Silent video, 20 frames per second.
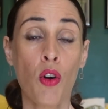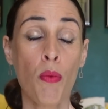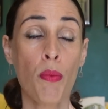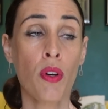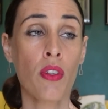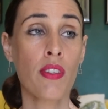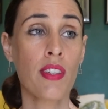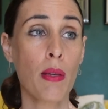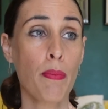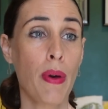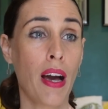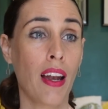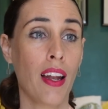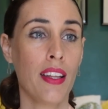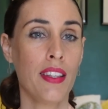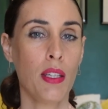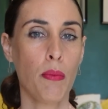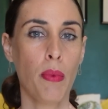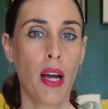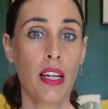commencer par
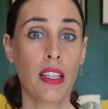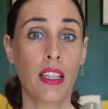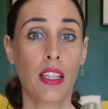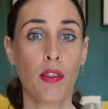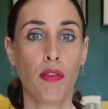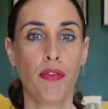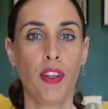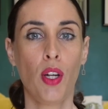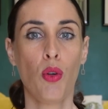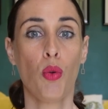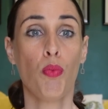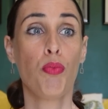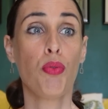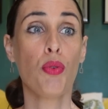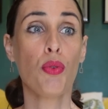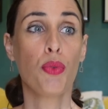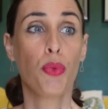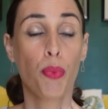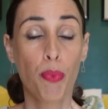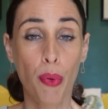l'animal qui fait le
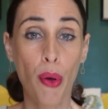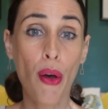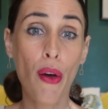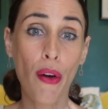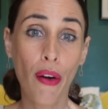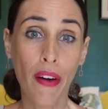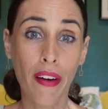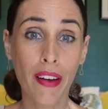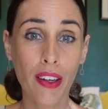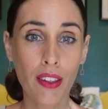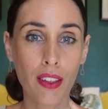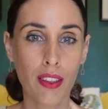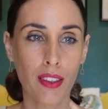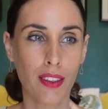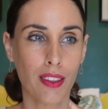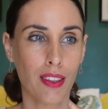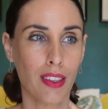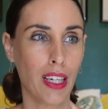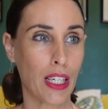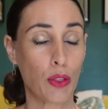plus peur hein,
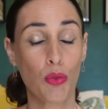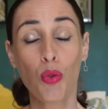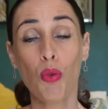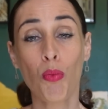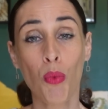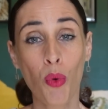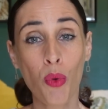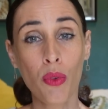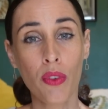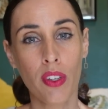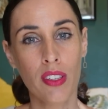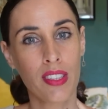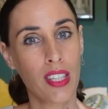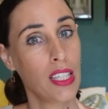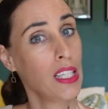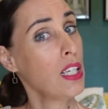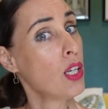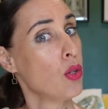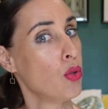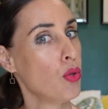euh, à tout le monde,
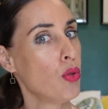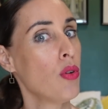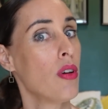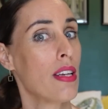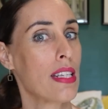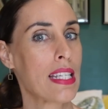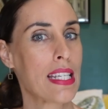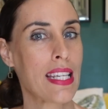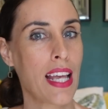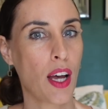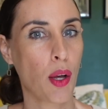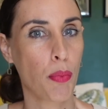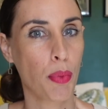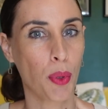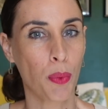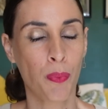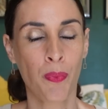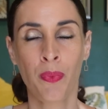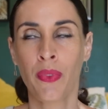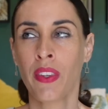c'est le serpent.